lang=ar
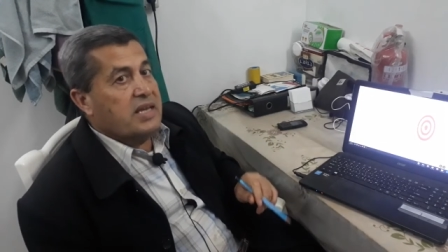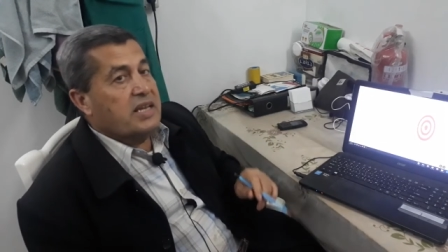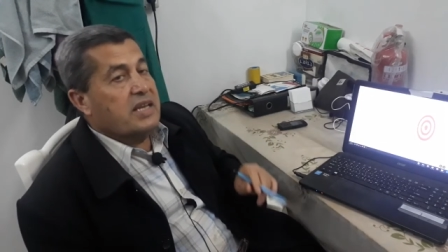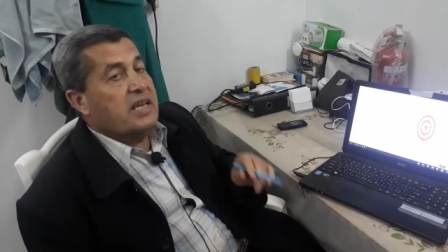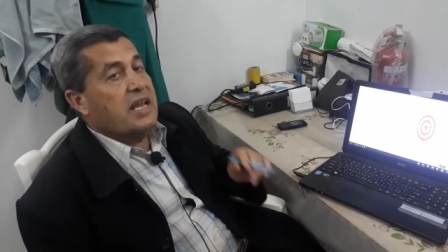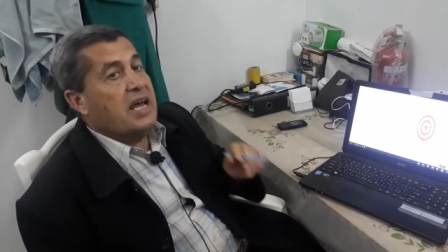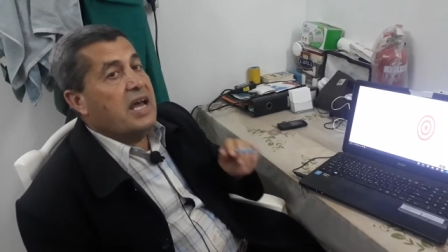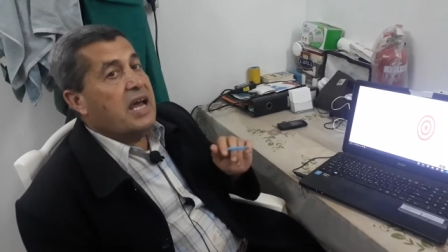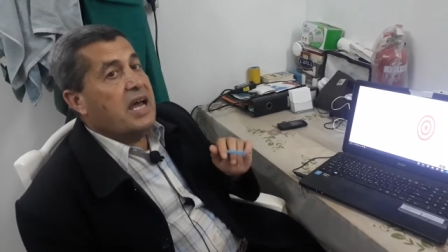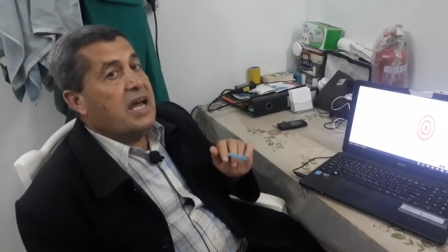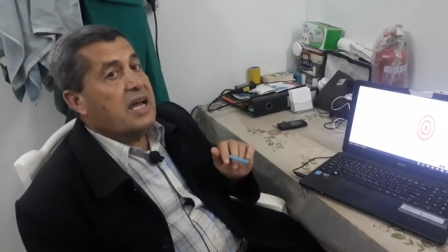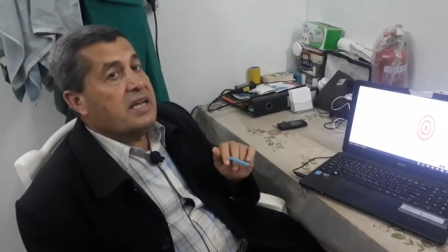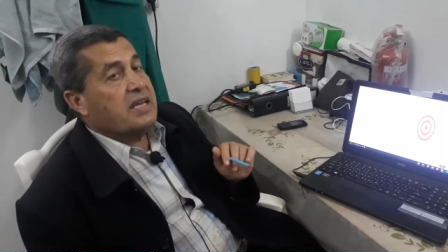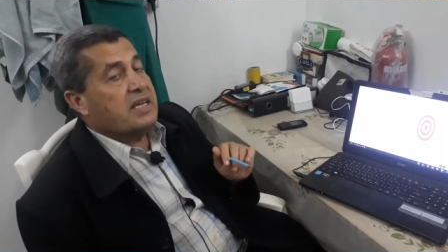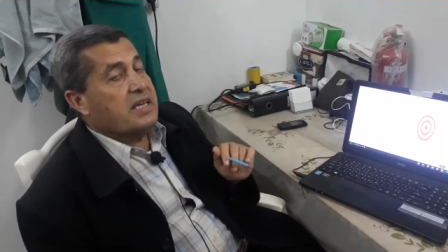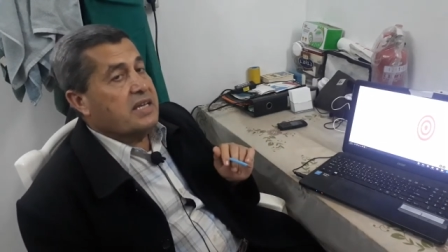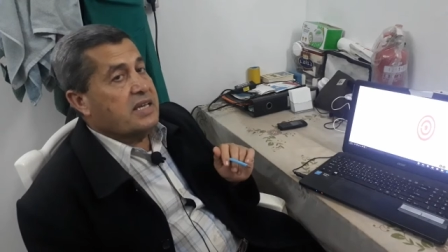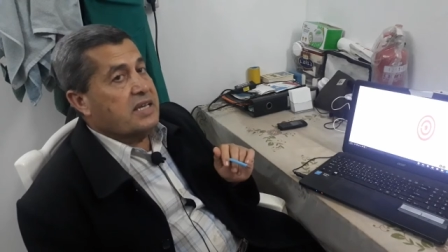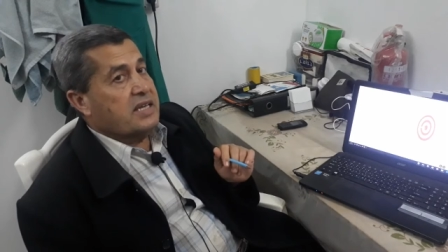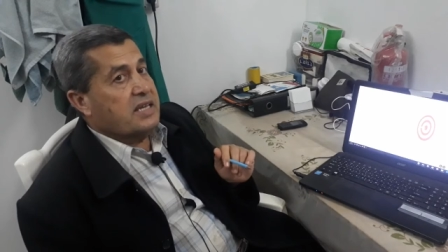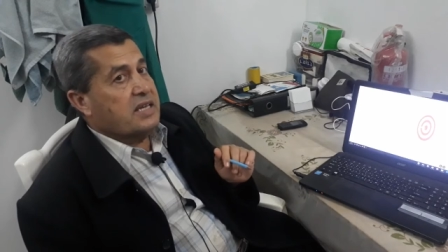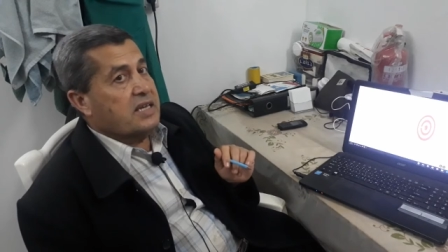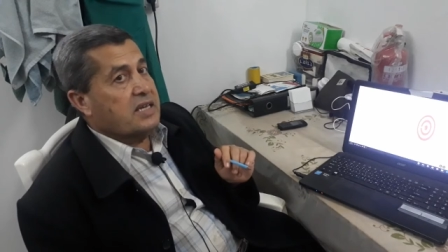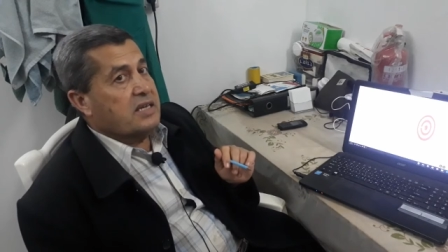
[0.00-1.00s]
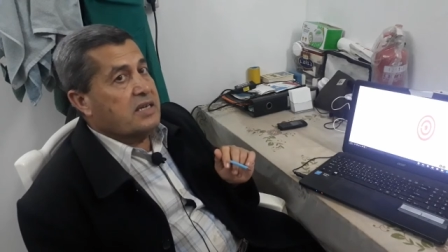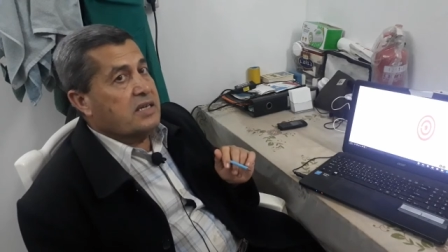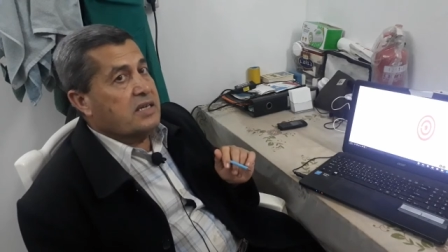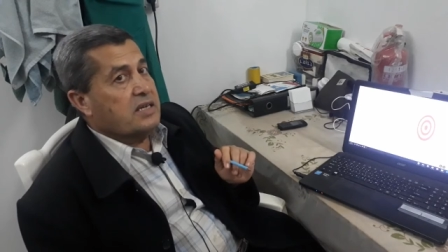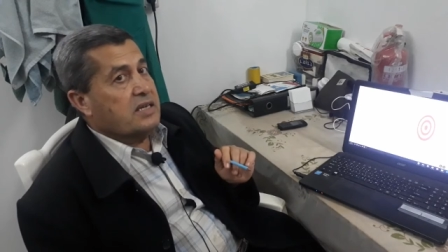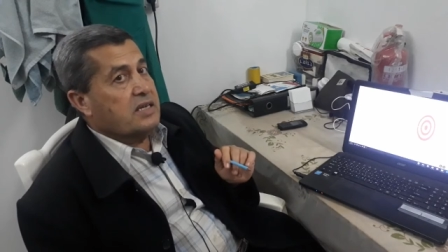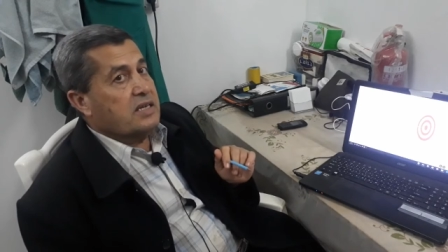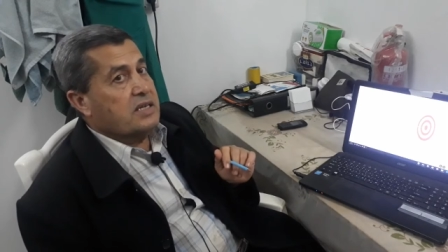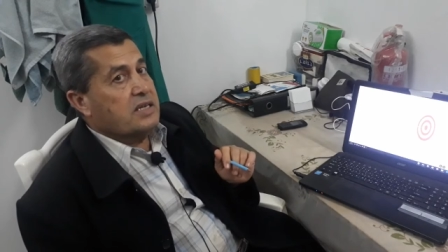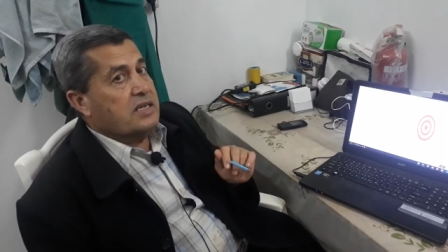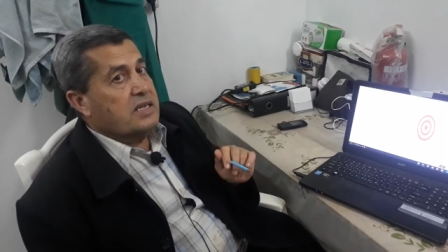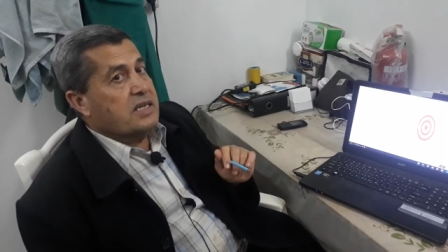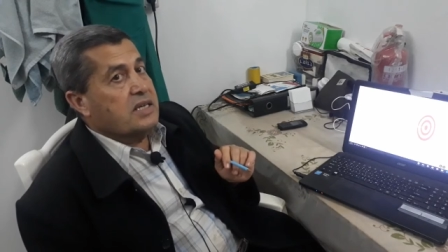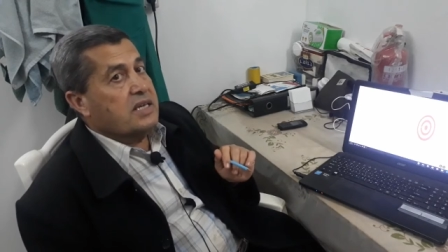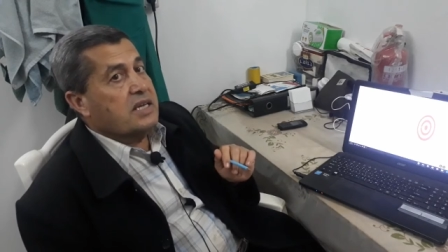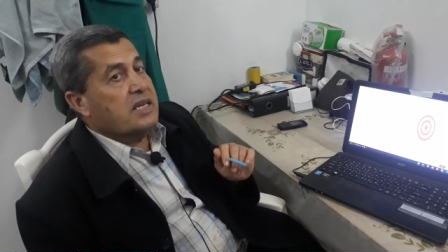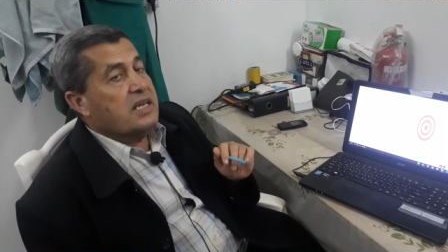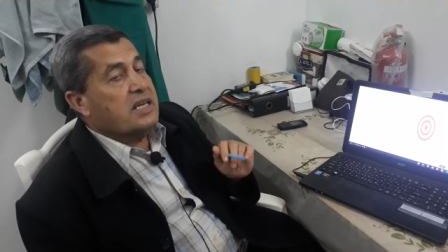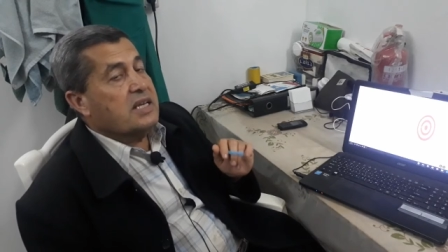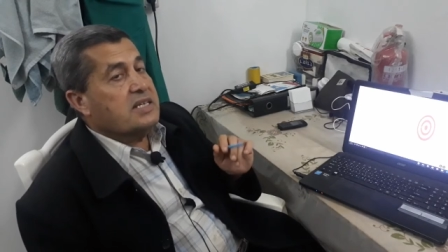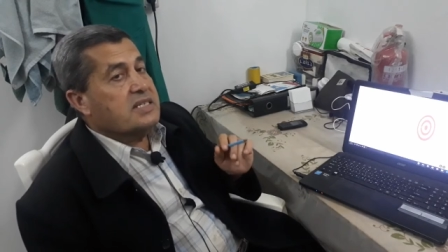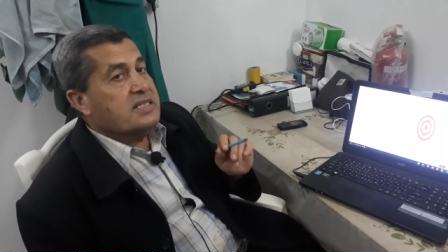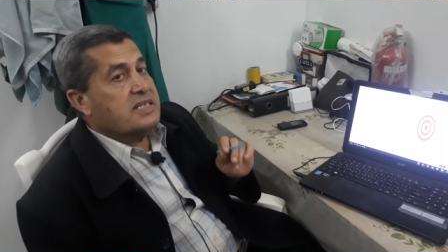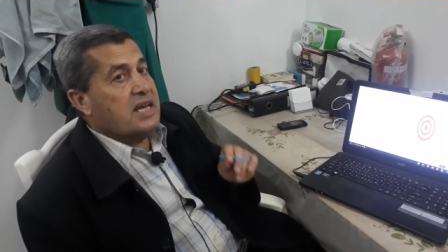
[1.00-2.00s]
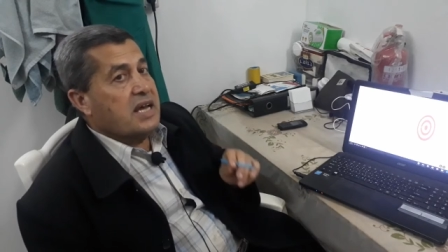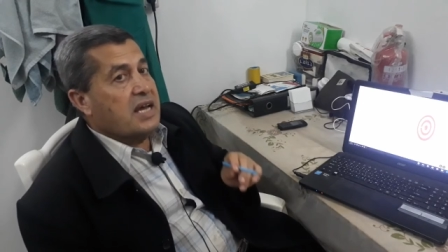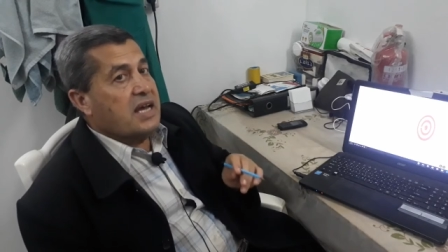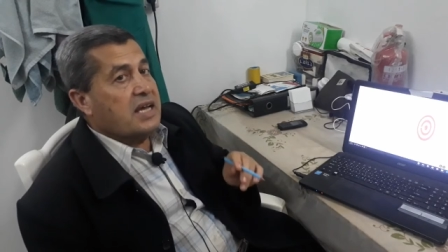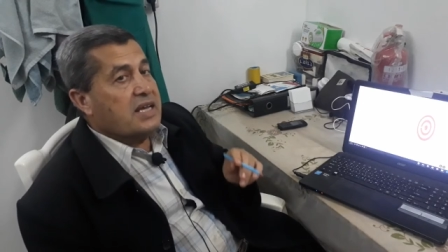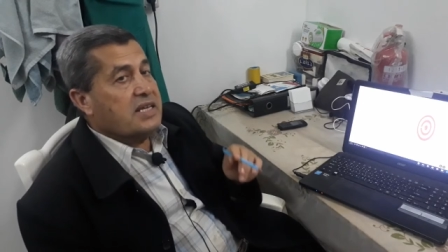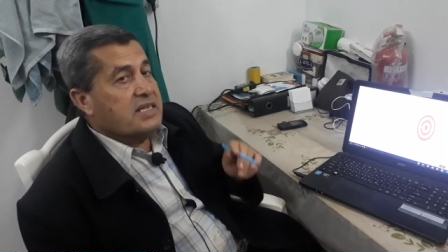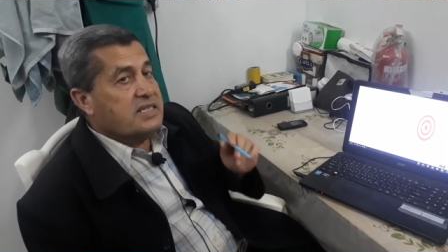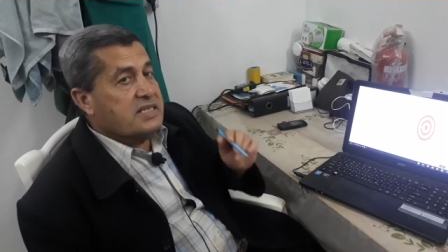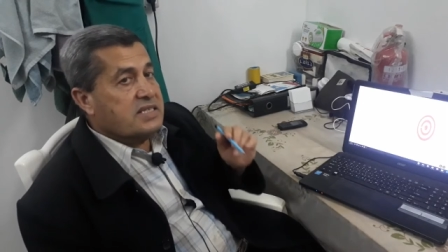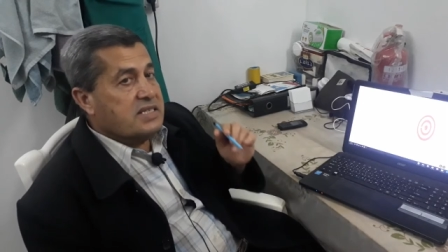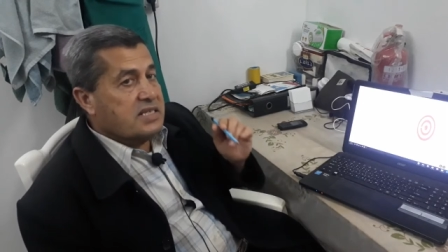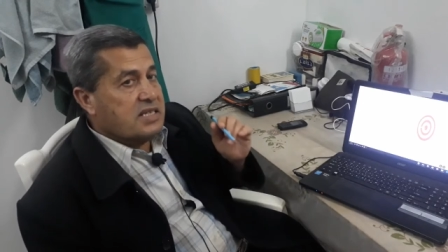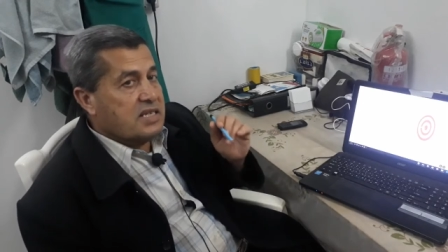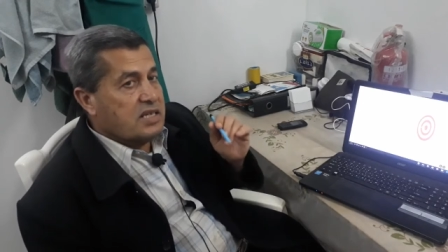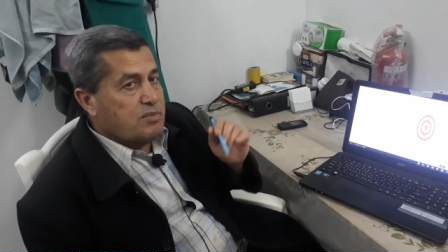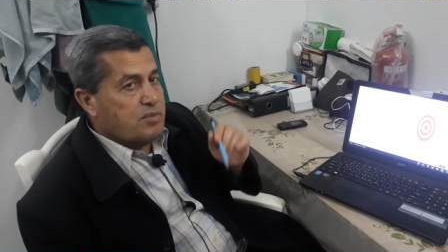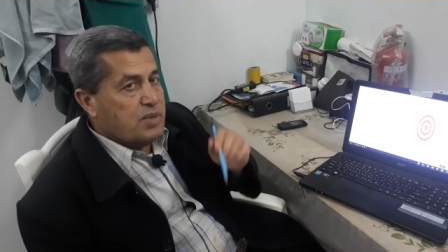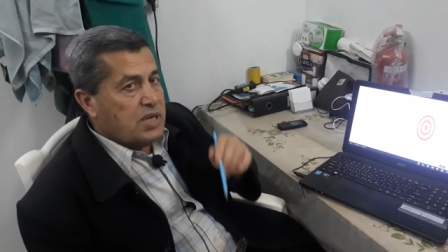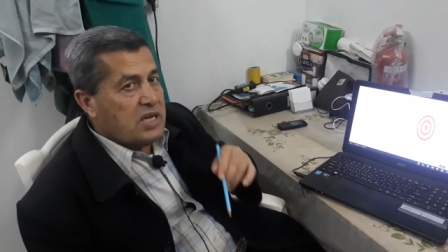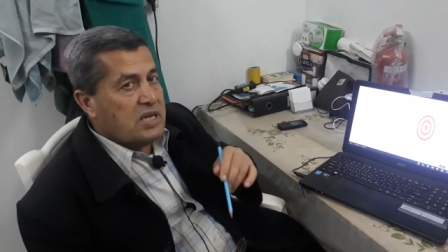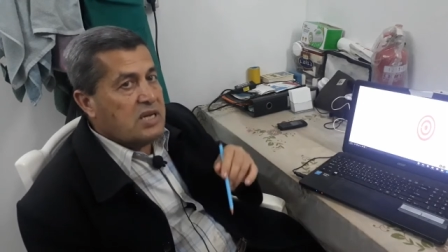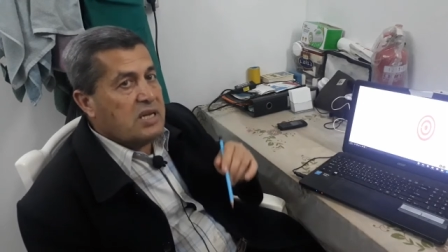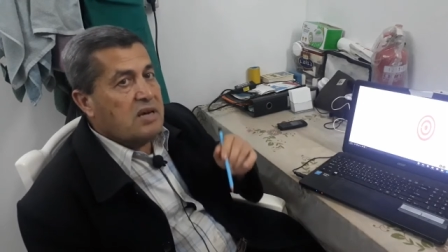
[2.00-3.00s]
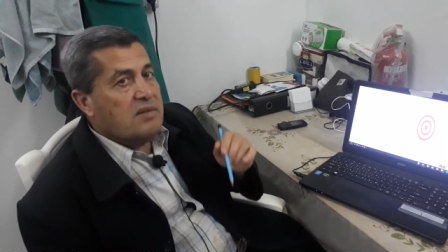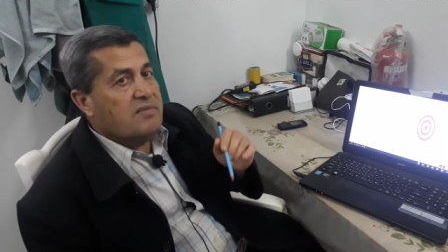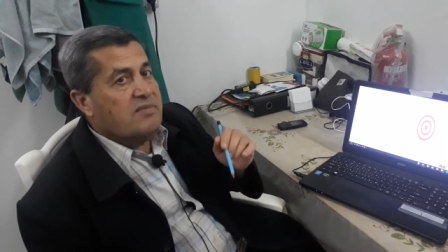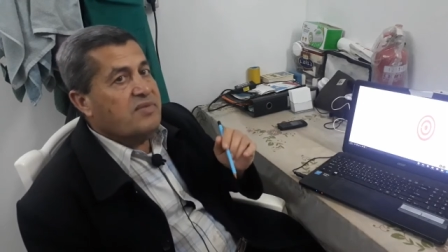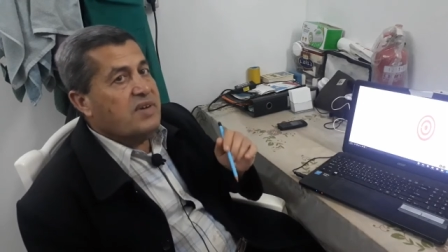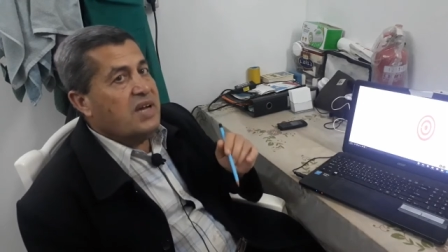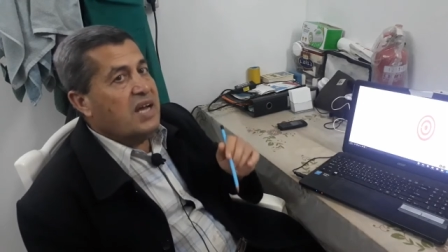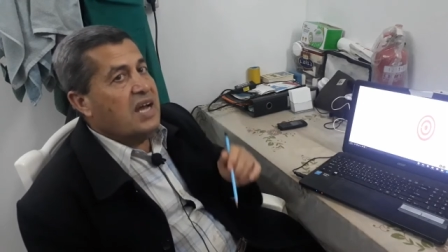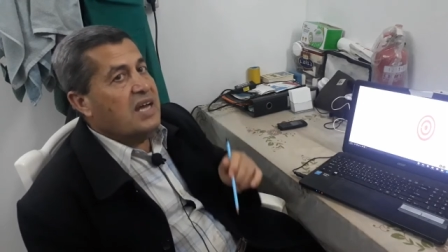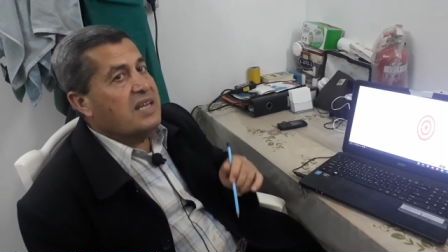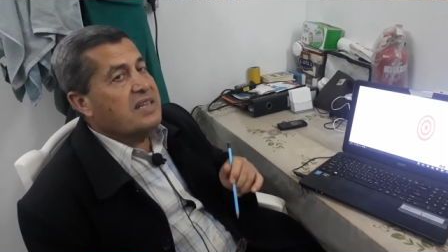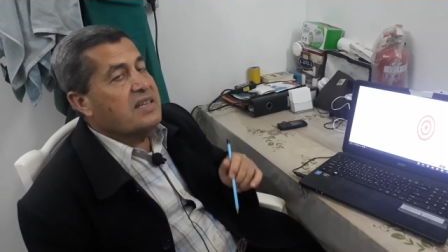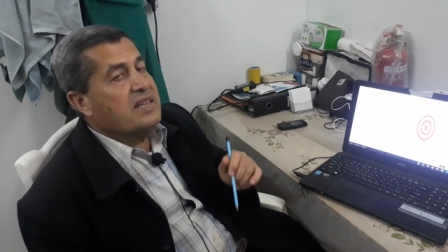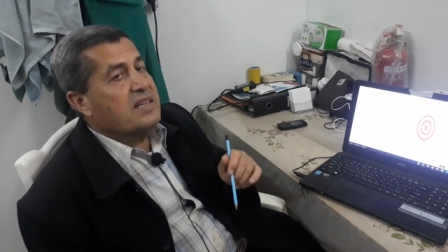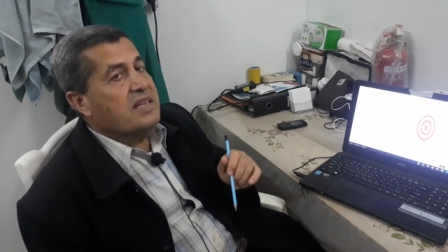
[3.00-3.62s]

لكن اذا السيربيلم في حد